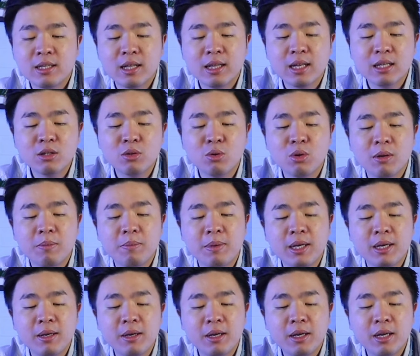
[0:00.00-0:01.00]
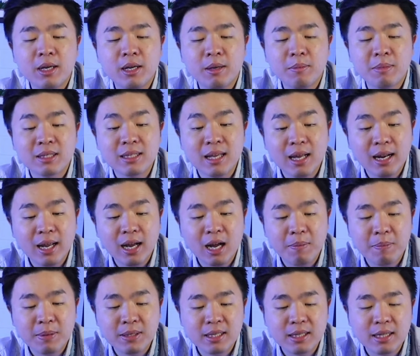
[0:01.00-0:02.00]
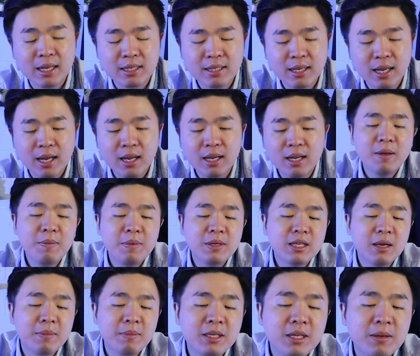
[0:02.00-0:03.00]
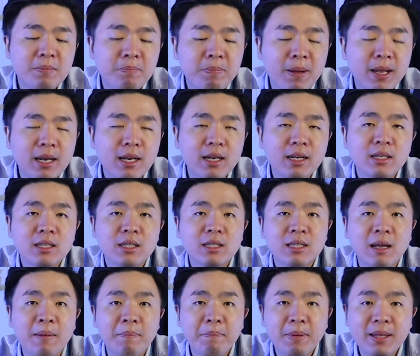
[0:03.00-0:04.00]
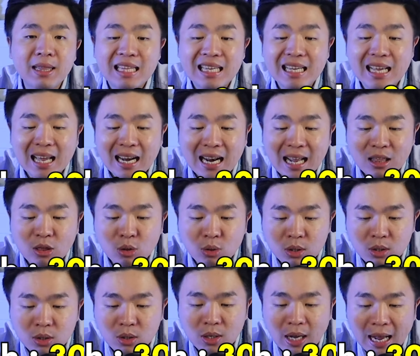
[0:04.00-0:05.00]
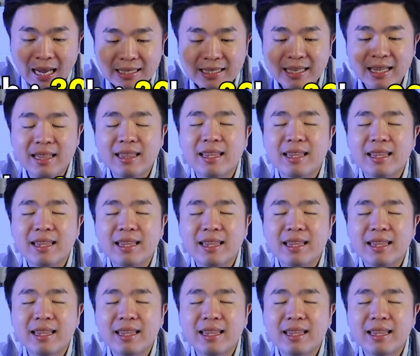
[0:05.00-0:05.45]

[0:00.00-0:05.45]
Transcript: task tuh lebih besar ya kapasitasnya. Dia bisa menyimpan sampai 300 hasil